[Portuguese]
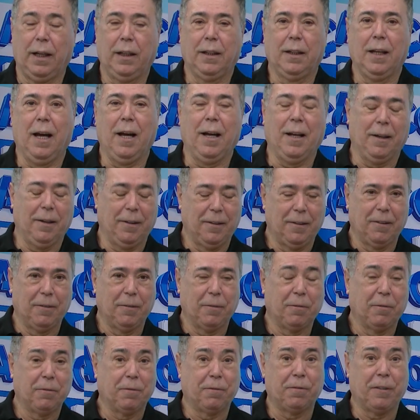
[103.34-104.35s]
na
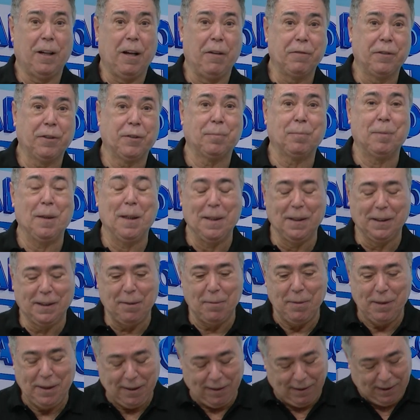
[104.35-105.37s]
Flávio Spiller
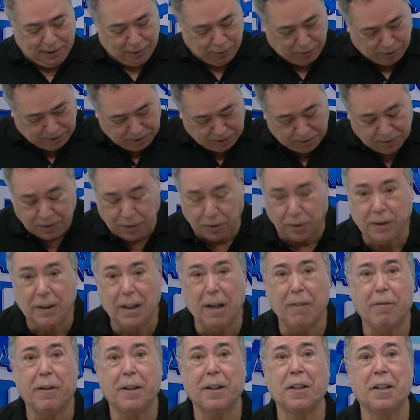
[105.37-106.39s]
também está ali tocando seu
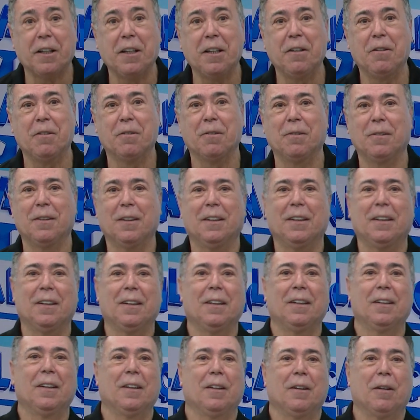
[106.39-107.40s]
cavaquinho.
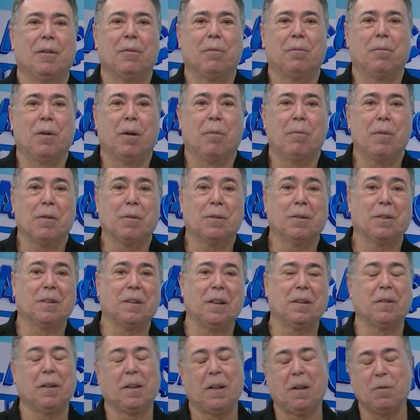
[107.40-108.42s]
Meu amigo
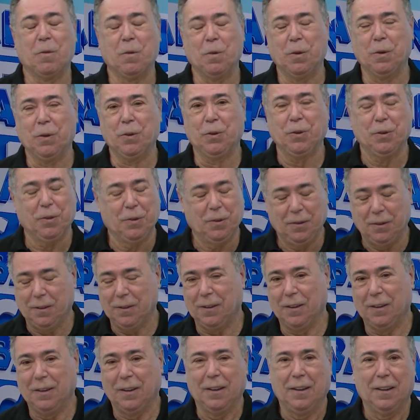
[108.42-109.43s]
Sandro Araújo.
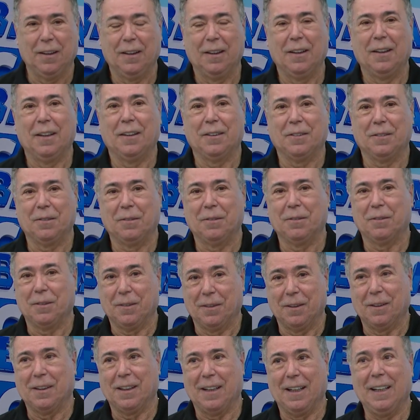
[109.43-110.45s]

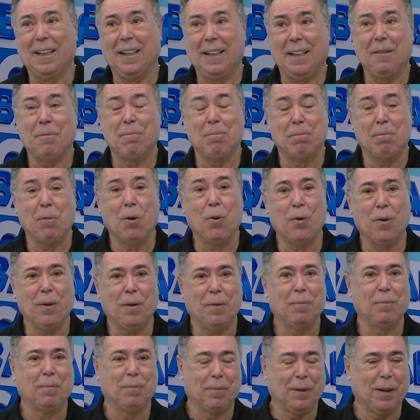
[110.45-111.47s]
Galera
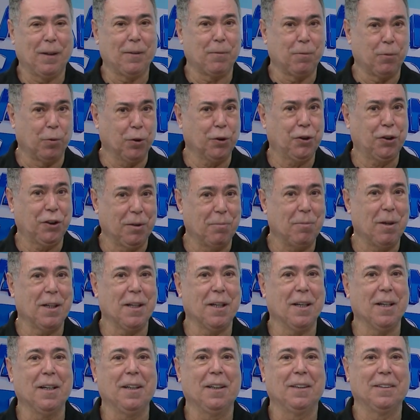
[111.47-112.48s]
boa para curtir
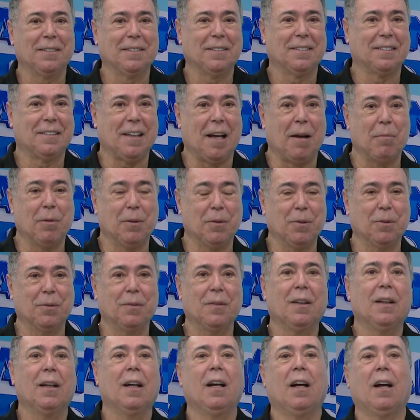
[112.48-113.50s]
amanhã, sábado.
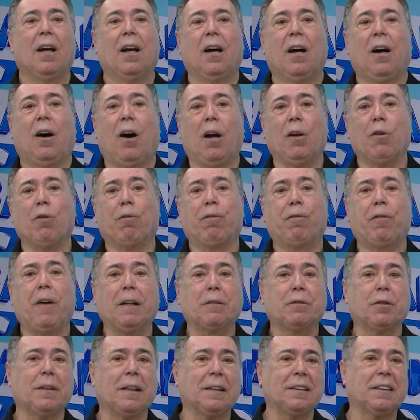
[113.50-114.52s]
Olha, o
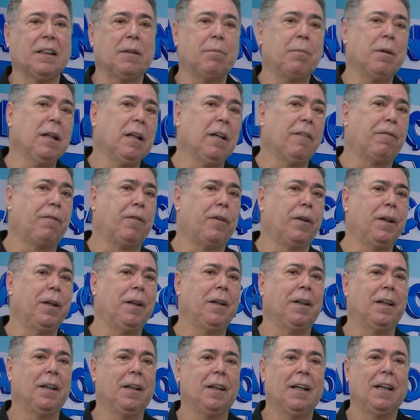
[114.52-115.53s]
fato da semana
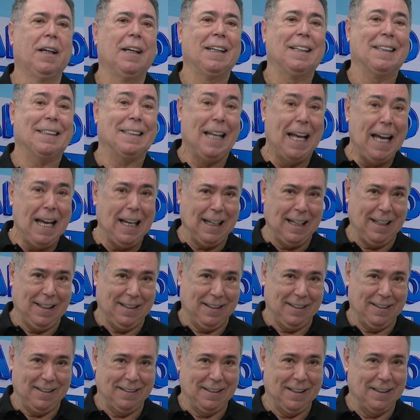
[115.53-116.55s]
foi
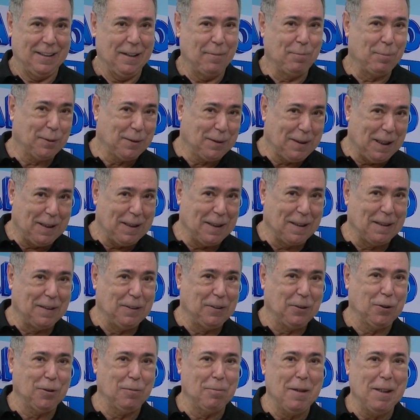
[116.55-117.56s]
dela, da deputada
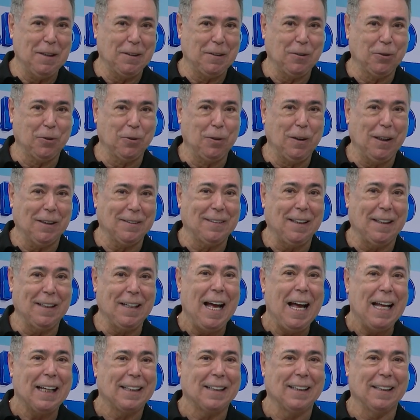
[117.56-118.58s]
cristiumense Júlia
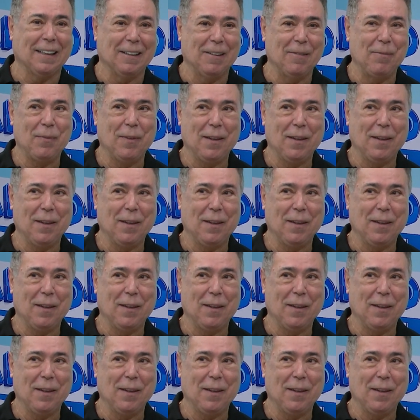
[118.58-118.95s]
Zanata,